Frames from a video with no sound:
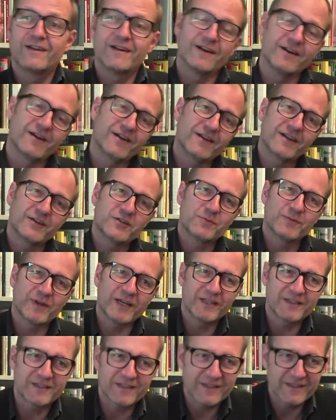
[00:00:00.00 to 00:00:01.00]
Hard Edge
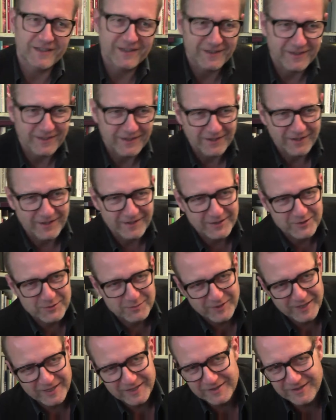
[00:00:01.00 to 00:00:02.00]
Painting, Hard Edge
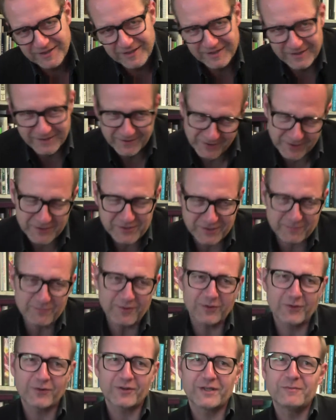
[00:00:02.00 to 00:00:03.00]
Painting ist
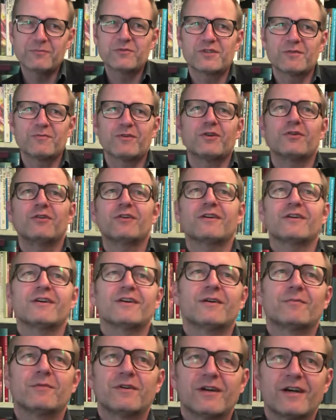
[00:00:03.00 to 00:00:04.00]
immer noch, gibt es immer noch,
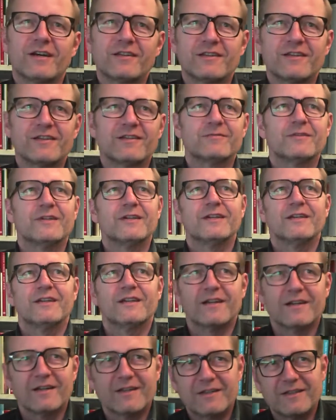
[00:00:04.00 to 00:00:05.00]
aber hatte
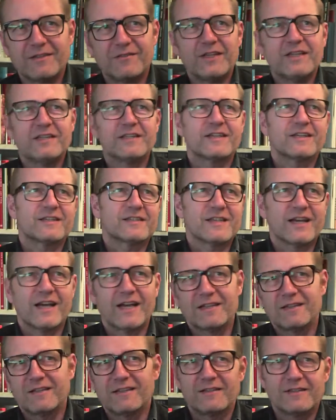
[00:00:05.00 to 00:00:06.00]
äh, die wichtige
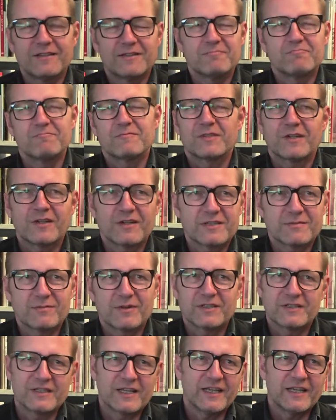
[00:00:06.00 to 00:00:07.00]
Zeit in den, sage ich
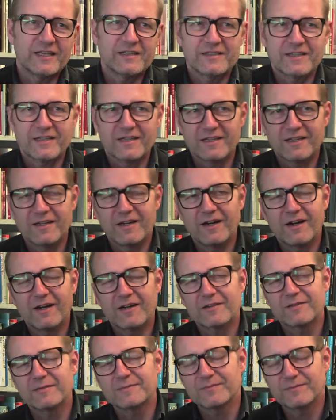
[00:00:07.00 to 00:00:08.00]
mal, 60er
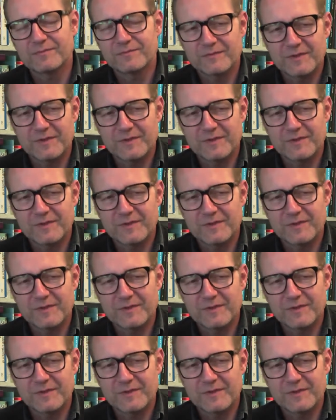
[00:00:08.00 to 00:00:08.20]
Jahren,